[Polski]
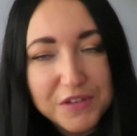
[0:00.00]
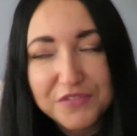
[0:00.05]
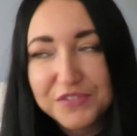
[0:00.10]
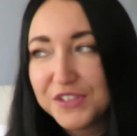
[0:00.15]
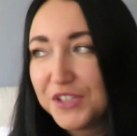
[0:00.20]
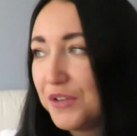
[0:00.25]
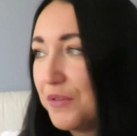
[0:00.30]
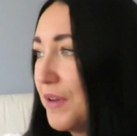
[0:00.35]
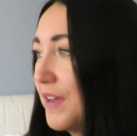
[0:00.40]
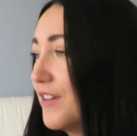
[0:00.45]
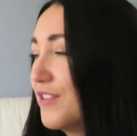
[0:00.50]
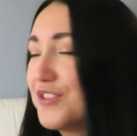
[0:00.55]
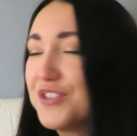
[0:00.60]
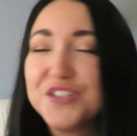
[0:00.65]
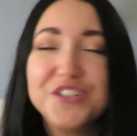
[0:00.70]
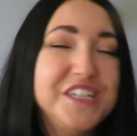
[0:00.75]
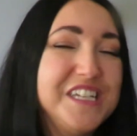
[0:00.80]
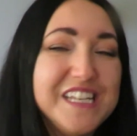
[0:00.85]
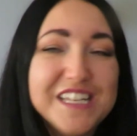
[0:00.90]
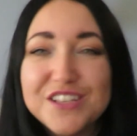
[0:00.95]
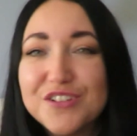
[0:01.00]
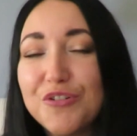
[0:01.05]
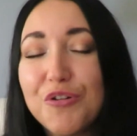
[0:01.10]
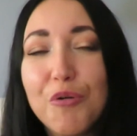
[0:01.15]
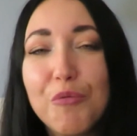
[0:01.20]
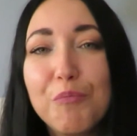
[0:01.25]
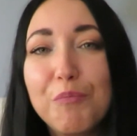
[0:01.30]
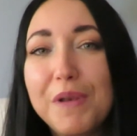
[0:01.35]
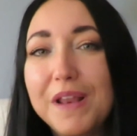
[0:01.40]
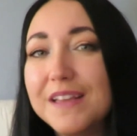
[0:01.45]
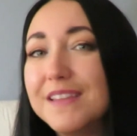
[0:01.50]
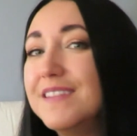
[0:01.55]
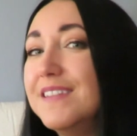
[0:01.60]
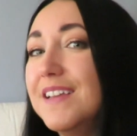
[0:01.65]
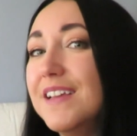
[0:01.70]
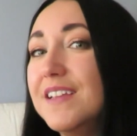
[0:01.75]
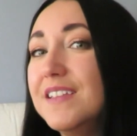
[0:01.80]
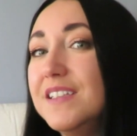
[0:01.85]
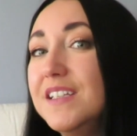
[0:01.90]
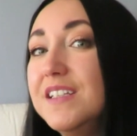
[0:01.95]
w tym nic,
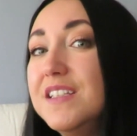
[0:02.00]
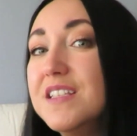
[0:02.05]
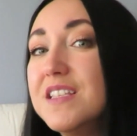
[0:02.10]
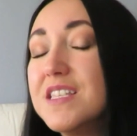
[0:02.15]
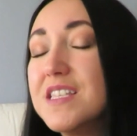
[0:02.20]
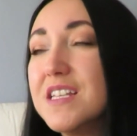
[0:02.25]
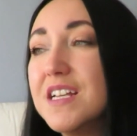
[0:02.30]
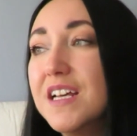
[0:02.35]
kompletnie nic.